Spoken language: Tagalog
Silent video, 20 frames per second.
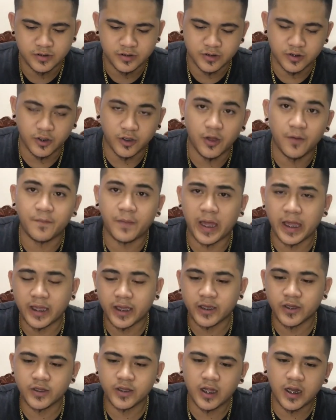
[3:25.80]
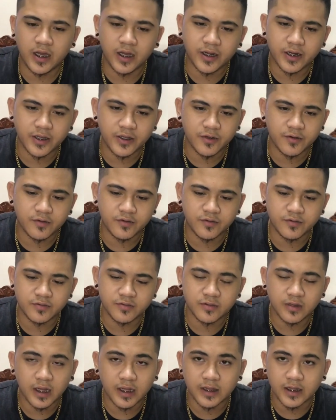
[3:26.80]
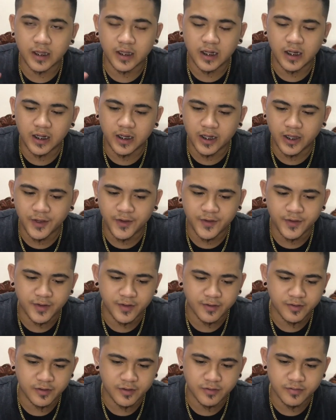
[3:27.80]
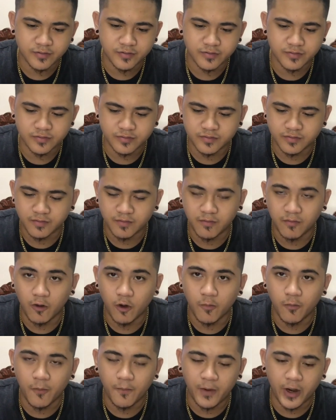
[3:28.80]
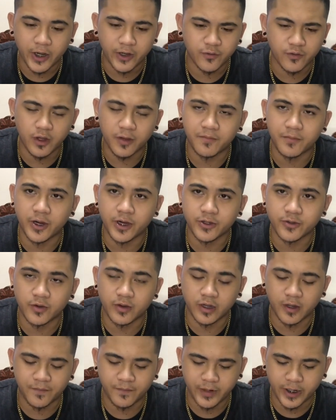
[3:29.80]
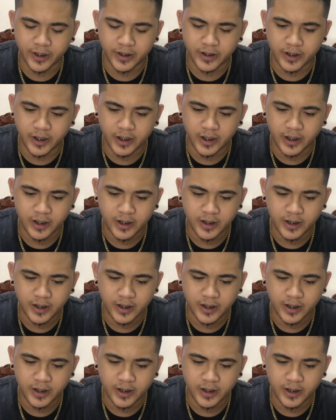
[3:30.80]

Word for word: So yun, pakinggan nyo na lang rin yung kanta nila na yun. Yung Bobo Part 1, Part 2, hanggang Part 3.